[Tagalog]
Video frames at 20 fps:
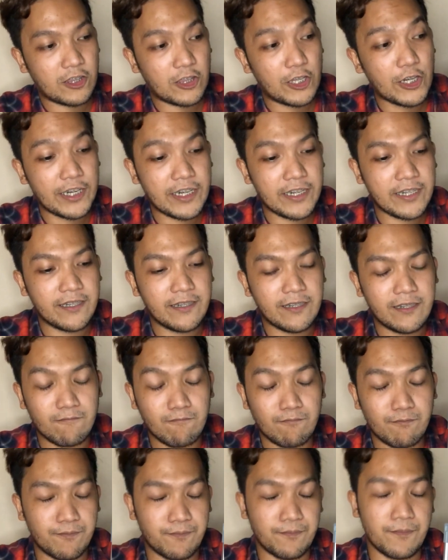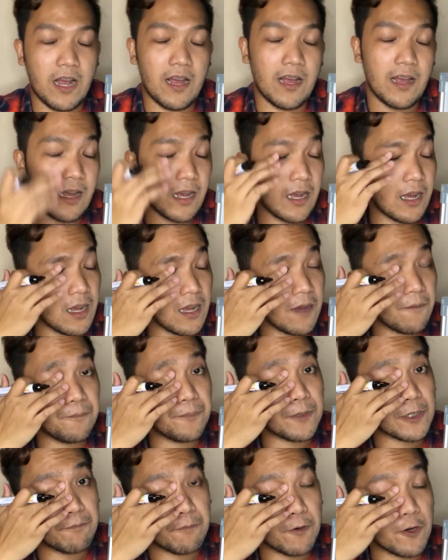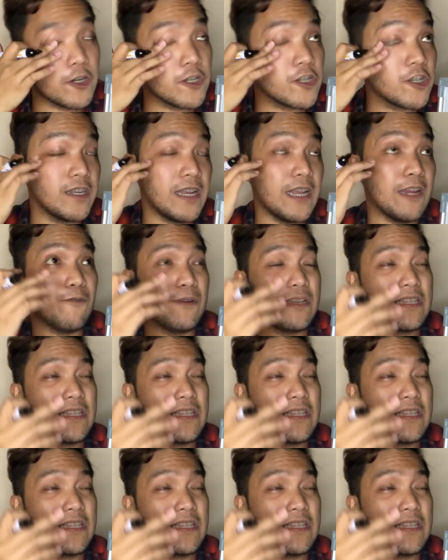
third uh, proportioning